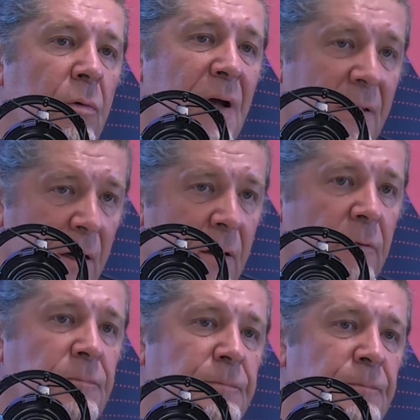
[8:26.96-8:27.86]

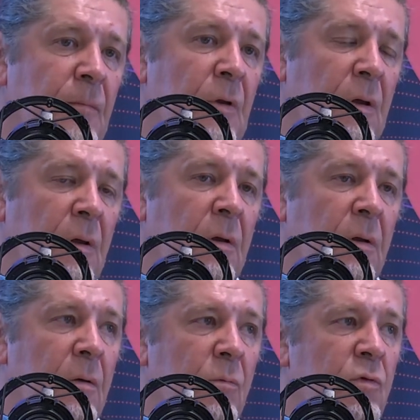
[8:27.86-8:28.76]
canal,
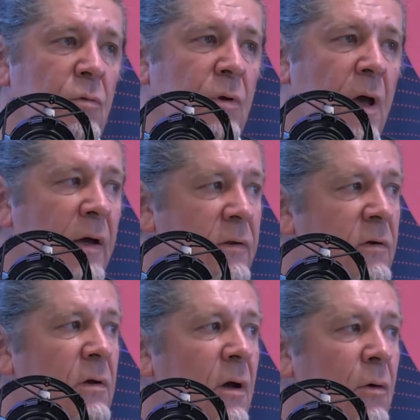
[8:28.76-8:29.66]
puisqu'on a
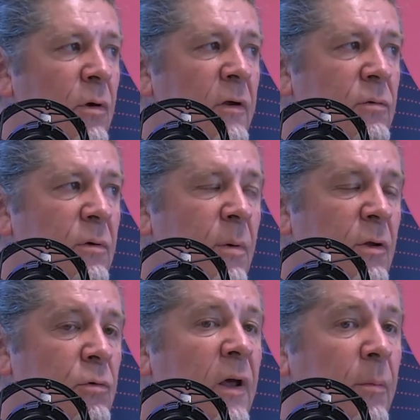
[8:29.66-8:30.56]
arrêté la location des
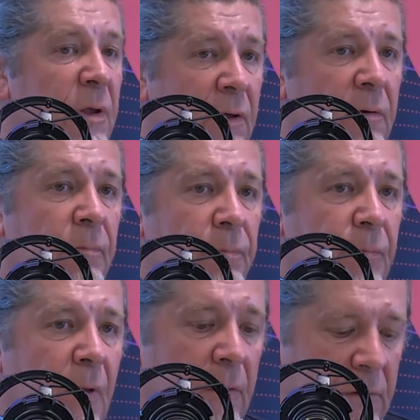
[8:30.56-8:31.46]
bateaux thermiques.
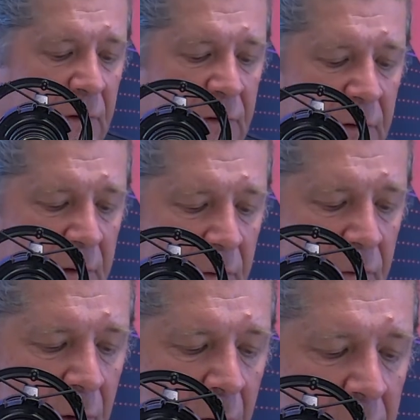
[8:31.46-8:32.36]
Hein, ça s'était euh,